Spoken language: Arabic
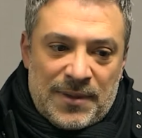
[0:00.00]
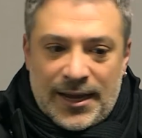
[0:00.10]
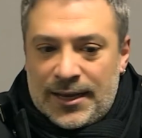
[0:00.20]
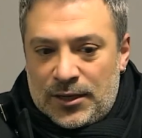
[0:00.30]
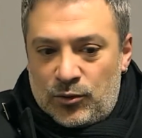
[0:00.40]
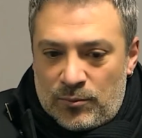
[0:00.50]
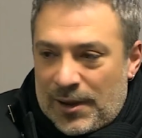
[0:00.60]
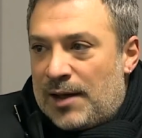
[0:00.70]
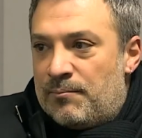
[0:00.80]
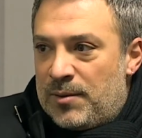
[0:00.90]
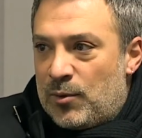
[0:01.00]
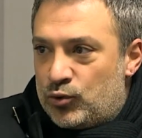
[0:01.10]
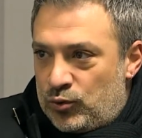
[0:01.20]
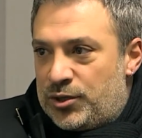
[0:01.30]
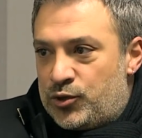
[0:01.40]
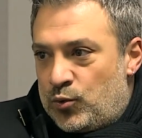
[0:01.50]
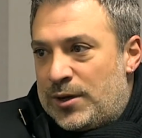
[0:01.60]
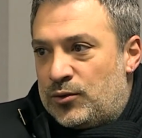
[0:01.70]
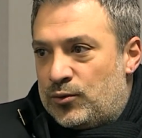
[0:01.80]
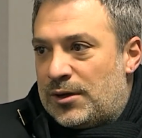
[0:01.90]
ما كان عنده المحبه موجوده
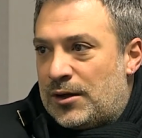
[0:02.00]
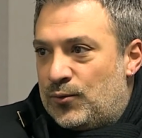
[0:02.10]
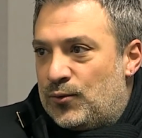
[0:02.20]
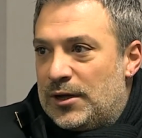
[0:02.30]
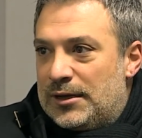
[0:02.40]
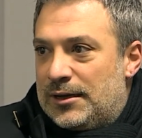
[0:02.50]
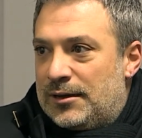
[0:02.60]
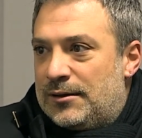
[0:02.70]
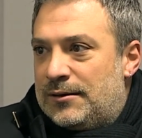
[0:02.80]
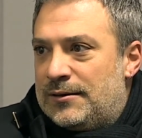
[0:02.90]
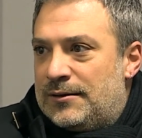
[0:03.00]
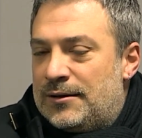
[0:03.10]
جواته او آه،